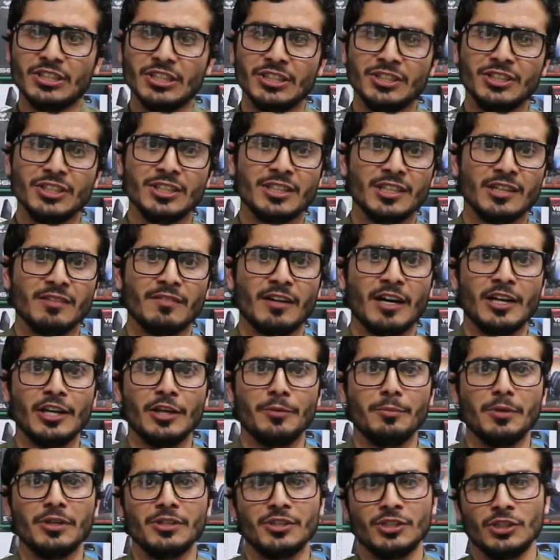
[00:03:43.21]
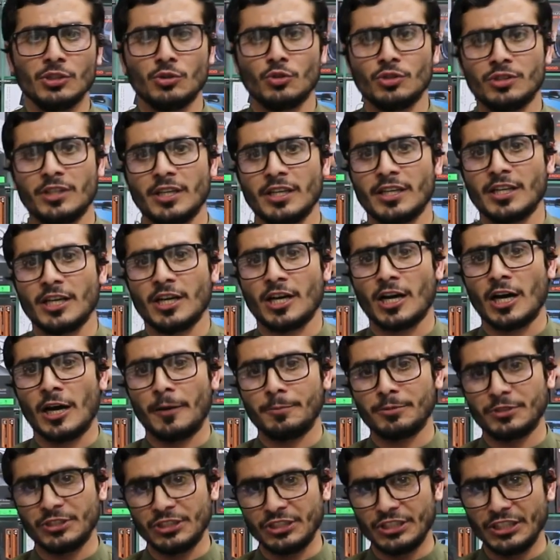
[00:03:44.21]
डिजिटल वाले में ये होते कि
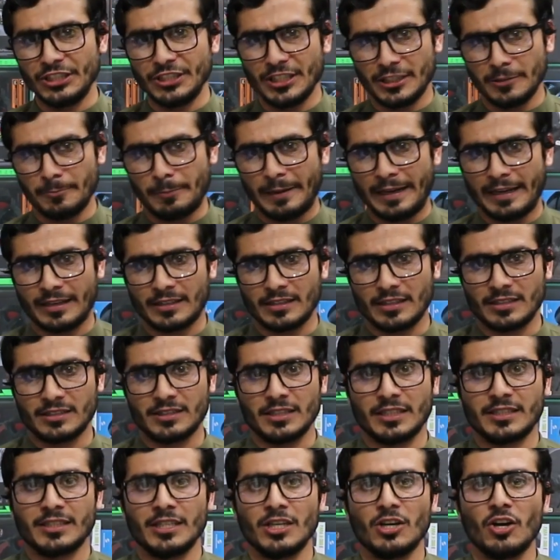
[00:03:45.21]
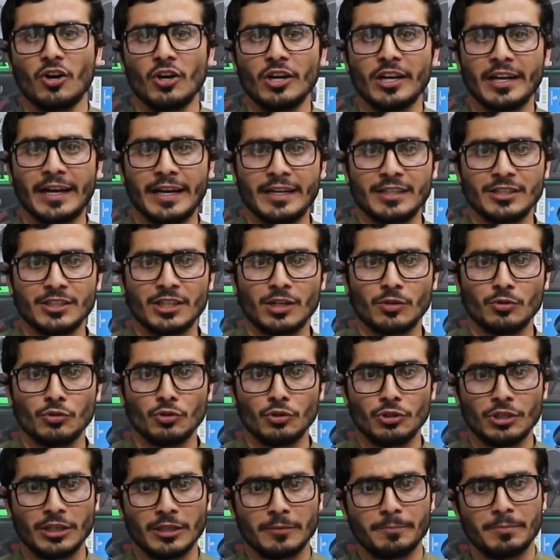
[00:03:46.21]
आप सीडी नहीं प्ले कर सकते ऑनलाइन
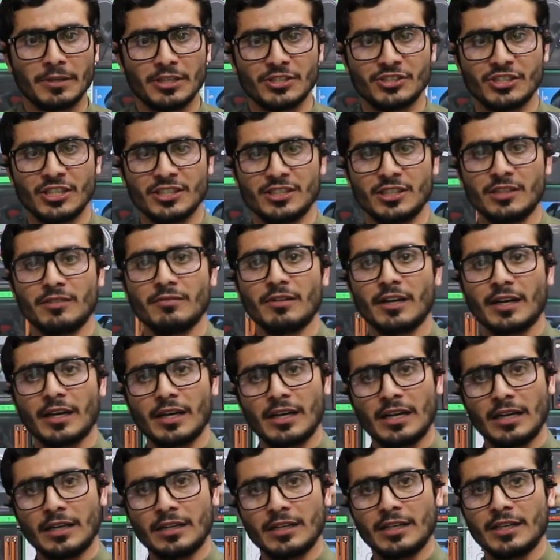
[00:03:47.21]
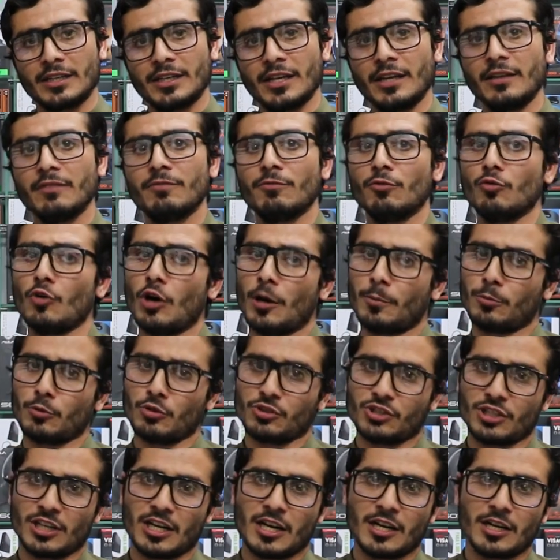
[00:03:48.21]
डाउनलोडिंग परचेजिंग वगैरह करके वो
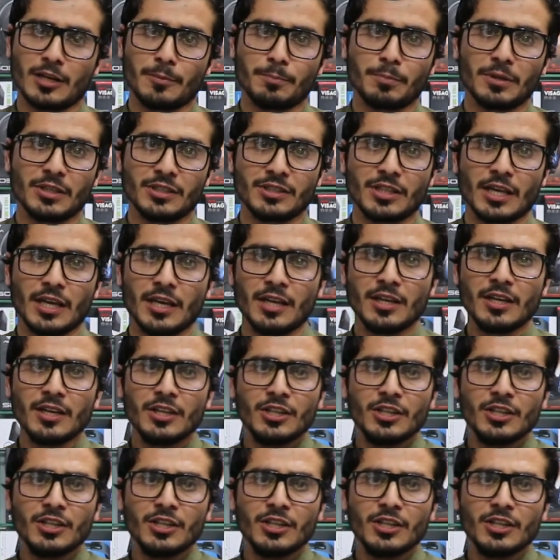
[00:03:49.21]
आपको चलाना पड़ते